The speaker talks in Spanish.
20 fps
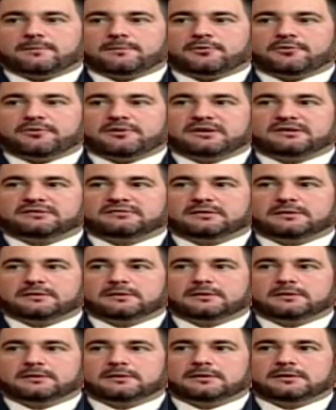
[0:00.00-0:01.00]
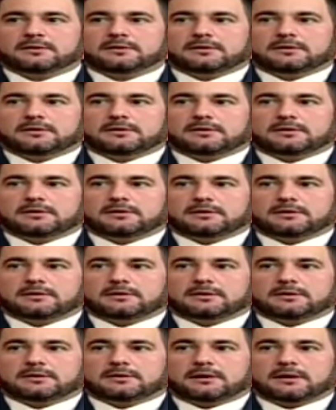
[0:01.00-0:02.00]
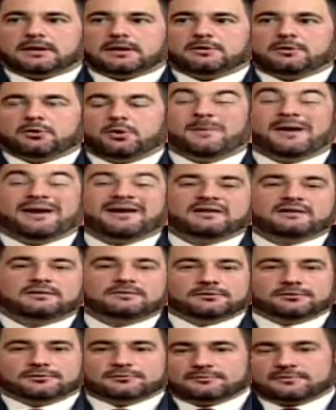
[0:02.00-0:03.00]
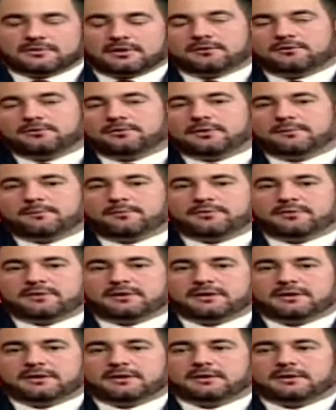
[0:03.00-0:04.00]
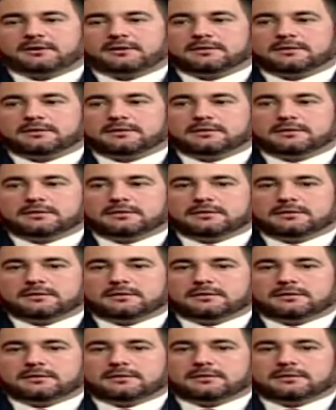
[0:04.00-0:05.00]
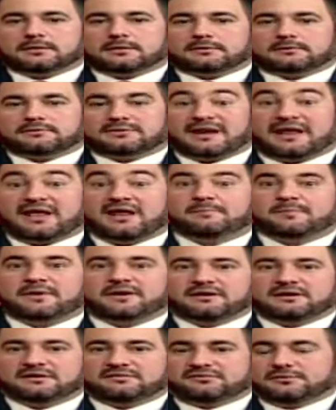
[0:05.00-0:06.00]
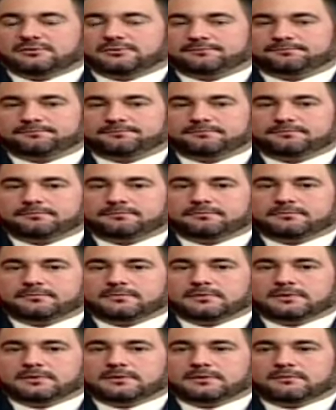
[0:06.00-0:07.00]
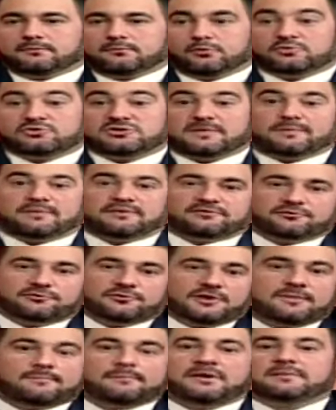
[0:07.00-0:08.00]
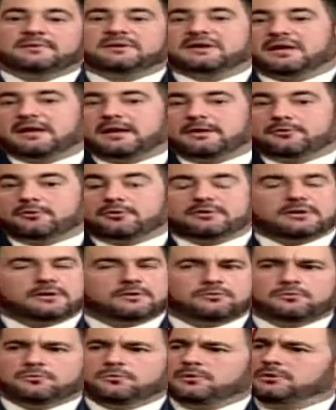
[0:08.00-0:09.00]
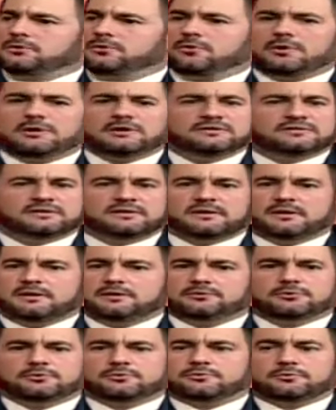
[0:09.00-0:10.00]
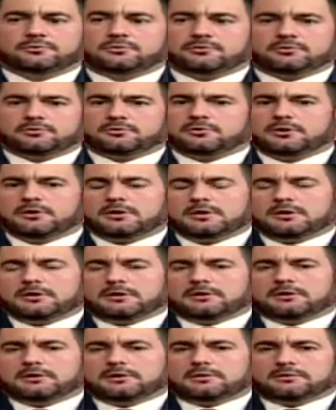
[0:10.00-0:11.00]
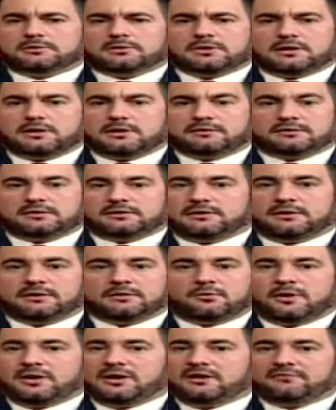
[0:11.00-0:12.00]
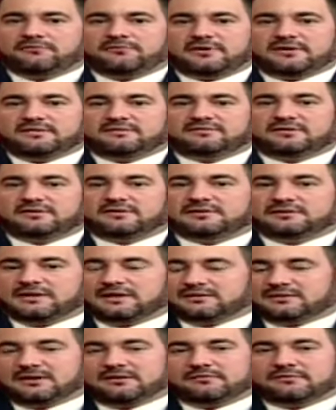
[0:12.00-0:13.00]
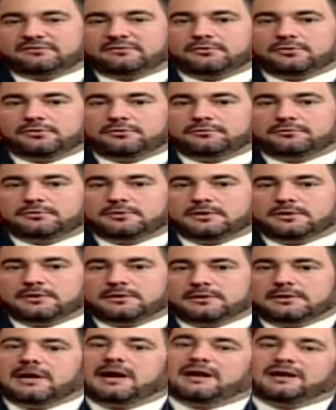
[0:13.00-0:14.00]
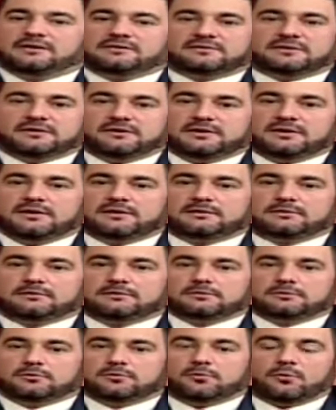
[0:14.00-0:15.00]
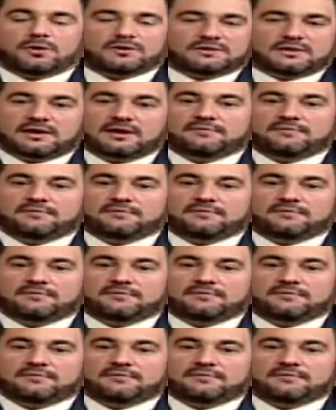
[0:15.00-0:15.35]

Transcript: que podía ser eh, algo maligno, algo que podría traer maldición. Muchas personas me miraron y dijeron, uy, no, el Internet, yo no, no. Y yo dije, el Internet, ¿cuál es la diferencia de la televisión al Internet o al